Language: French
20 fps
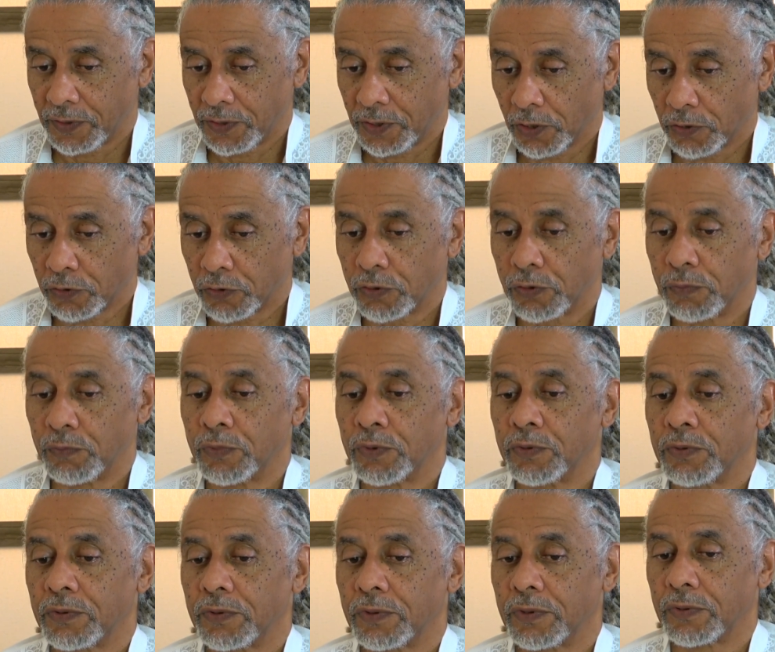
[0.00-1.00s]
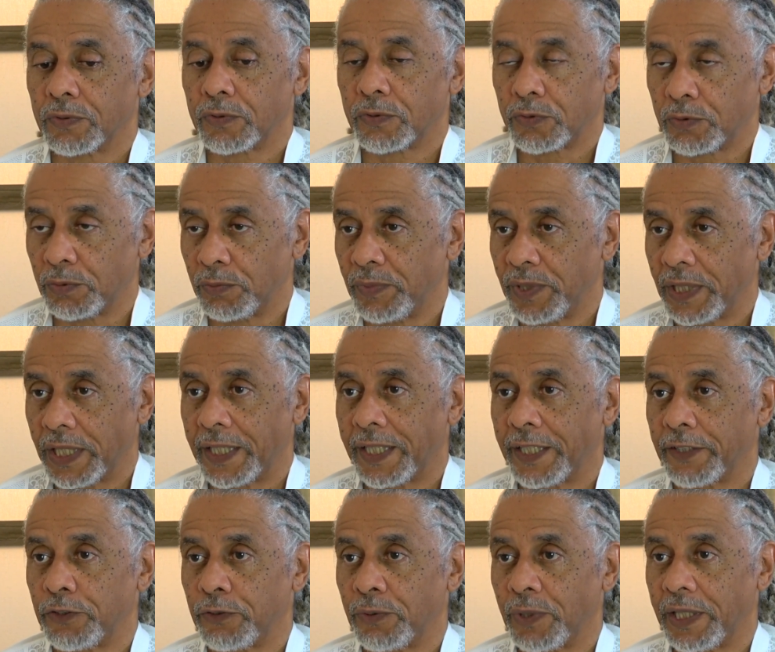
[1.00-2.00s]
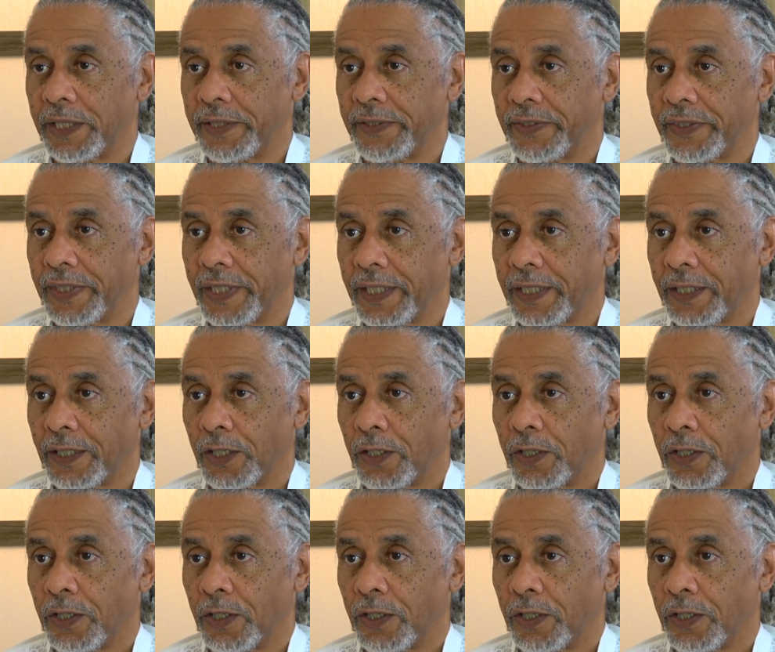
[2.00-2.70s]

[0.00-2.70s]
dans ce monde soumis à la dualité,